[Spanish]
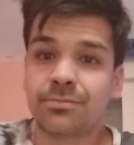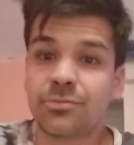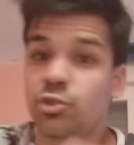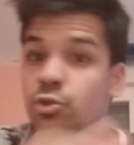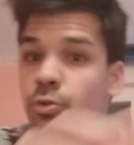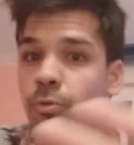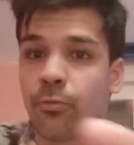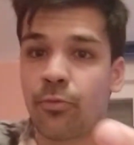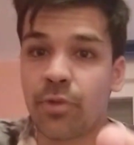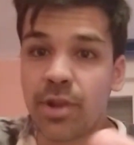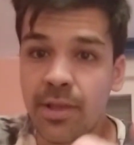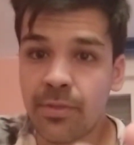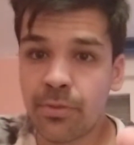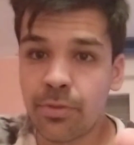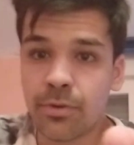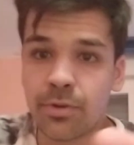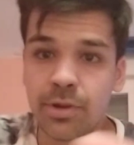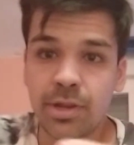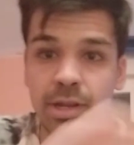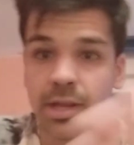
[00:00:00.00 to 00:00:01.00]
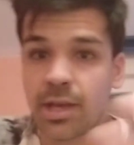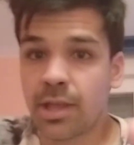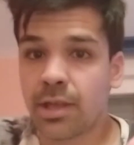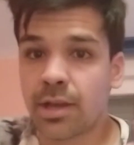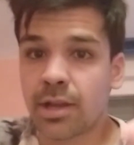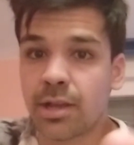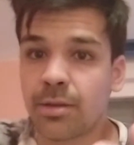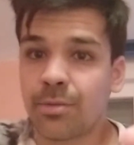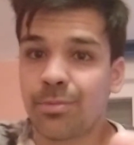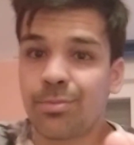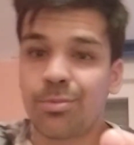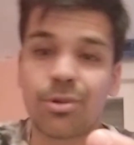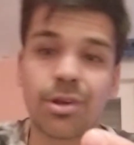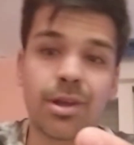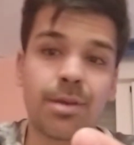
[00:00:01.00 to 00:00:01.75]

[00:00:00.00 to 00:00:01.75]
sufriendo ni nada, que por